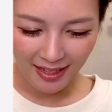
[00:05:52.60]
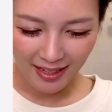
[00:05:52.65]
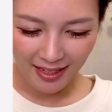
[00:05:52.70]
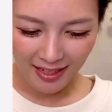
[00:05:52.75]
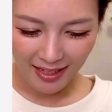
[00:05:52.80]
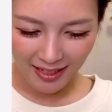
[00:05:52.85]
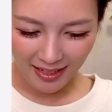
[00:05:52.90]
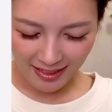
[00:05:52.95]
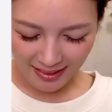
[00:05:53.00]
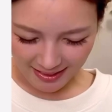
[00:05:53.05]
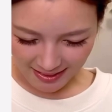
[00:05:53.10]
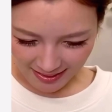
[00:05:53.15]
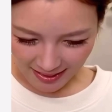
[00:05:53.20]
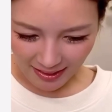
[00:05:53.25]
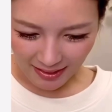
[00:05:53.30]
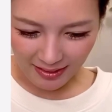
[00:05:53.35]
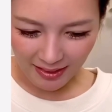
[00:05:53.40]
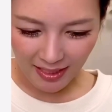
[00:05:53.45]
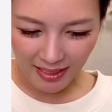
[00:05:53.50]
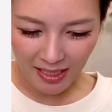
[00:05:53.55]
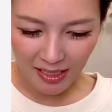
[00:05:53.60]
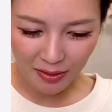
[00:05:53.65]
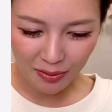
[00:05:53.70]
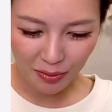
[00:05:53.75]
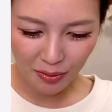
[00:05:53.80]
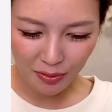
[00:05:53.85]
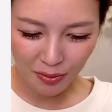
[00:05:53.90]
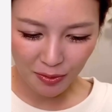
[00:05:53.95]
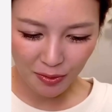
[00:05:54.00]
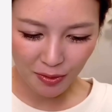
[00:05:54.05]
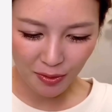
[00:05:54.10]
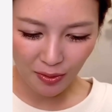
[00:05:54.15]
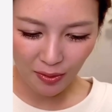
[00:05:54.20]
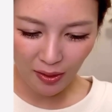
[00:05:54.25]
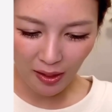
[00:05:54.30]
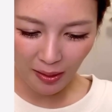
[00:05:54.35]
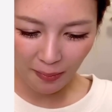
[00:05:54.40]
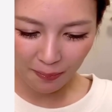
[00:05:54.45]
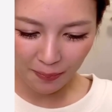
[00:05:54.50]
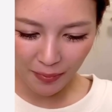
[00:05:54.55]
明日大学の卒論
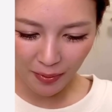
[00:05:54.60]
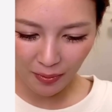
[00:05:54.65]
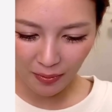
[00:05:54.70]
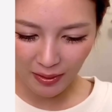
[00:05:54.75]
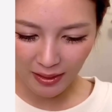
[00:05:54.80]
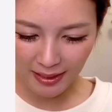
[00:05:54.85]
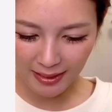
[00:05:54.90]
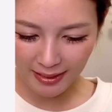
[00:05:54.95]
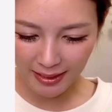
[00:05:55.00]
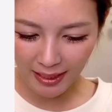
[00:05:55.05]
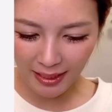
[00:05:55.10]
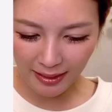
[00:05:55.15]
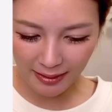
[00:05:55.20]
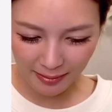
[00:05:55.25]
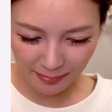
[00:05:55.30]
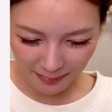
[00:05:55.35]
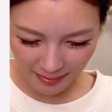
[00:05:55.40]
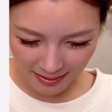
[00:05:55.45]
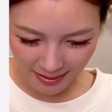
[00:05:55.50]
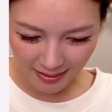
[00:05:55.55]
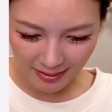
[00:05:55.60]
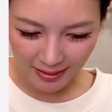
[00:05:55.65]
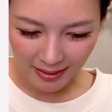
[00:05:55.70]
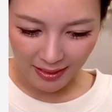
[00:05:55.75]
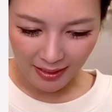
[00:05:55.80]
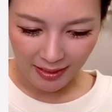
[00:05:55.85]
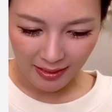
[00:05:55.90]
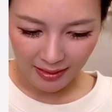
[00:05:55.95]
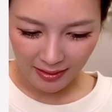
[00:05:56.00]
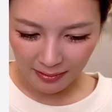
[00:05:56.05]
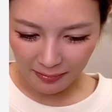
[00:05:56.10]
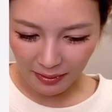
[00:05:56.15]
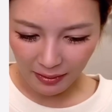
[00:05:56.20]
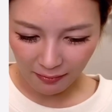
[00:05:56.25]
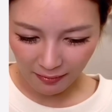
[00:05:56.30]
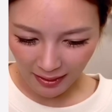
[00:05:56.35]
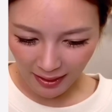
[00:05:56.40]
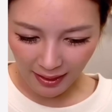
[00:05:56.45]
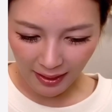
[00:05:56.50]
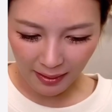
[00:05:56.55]
発表会があります。今
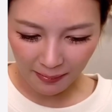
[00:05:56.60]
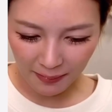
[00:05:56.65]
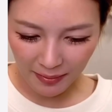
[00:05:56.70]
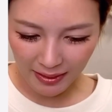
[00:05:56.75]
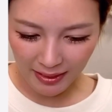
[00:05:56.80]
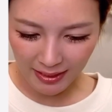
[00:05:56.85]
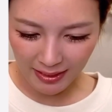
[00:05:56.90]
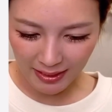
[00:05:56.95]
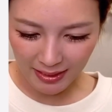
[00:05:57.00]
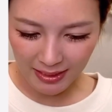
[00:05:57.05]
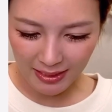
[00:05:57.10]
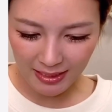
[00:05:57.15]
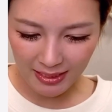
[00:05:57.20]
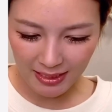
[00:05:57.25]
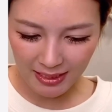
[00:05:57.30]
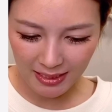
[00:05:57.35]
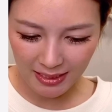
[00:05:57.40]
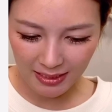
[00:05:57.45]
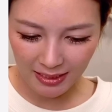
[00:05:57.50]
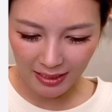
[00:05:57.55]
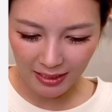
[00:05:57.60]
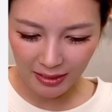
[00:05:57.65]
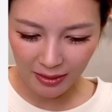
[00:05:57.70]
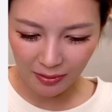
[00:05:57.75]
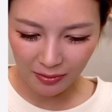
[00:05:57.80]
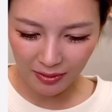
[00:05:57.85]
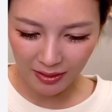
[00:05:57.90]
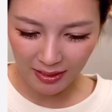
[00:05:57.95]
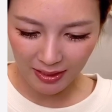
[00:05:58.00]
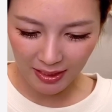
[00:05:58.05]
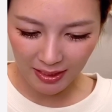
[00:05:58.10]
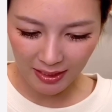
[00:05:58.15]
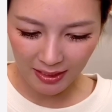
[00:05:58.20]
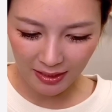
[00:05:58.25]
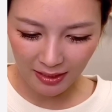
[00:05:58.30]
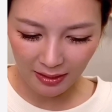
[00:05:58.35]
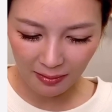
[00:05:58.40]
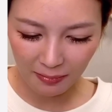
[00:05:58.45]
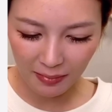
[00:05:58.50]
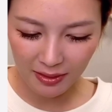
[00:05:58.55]
はあまり意識しないようにできて
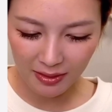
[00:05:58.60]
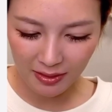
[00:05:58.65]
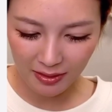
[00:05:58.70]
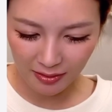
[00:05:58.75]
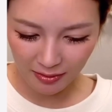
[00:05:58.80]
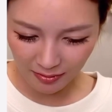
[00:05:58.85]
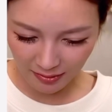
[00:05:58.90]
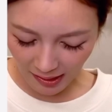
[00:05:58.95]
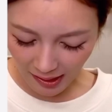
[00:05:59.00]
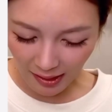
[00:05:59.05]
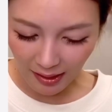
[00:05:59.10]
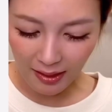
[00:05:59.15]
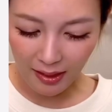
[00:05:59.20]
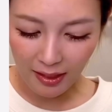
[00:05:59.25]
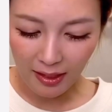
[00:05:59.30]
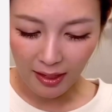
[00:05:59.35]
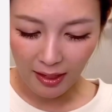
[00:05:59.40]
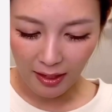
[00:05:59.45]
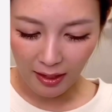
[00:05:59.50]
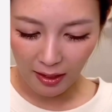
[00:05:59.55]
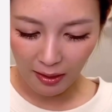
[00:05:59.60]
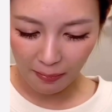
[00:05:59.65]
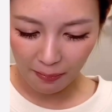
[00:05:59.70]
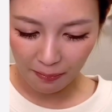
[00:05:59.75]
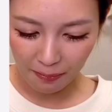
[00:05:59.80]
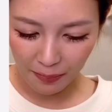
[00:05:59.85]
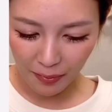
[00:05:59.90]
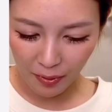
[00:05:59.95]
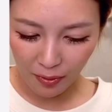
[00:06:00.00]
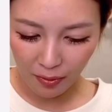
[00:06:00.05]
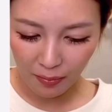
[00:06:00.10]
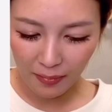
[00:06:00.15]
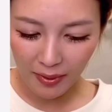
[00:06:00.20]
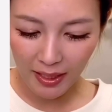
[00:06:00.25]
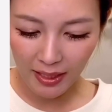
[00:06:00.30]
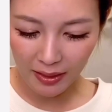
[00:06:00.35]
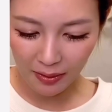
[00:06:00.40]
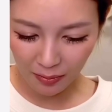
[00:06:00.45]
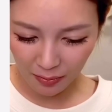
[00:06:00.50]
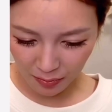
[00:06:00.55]
いますが、発表前
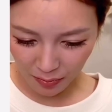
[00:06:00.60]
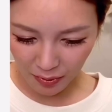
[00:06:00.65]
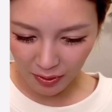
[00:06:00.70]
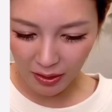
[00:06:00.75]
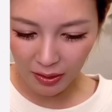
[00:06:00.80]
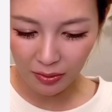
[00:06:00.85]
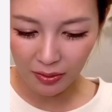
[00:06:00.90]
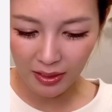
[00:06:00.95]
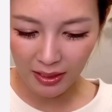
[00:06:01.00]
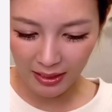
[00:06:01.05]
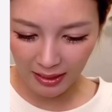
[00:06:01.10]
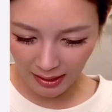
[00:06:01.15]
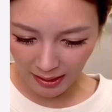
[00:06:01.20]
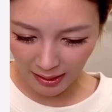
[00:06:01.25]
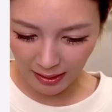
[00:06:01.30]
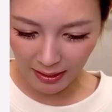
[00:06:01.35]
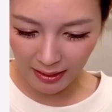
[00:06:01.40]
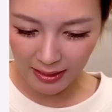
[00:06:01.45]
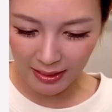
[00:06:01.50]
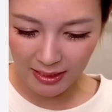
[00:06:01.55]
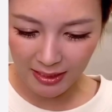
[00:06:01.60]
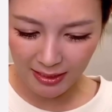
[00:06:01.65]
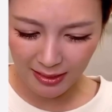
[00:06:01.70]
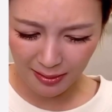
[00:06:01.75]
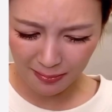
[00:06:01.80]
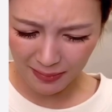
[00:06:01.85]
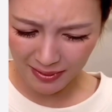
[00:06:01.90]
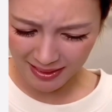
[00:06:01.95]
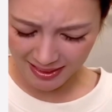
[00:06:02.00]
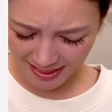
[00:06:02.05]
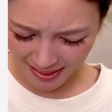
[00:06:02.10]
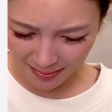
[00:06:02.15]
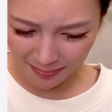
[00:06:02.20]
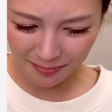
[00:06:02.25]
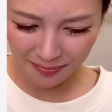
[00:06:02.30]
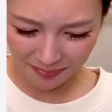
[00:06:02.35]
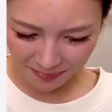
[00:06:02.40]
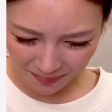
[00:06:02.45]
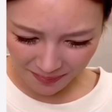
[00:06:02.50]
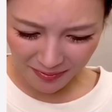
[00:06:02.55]
のドキドキが計り知れません。
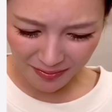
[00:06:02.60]
わ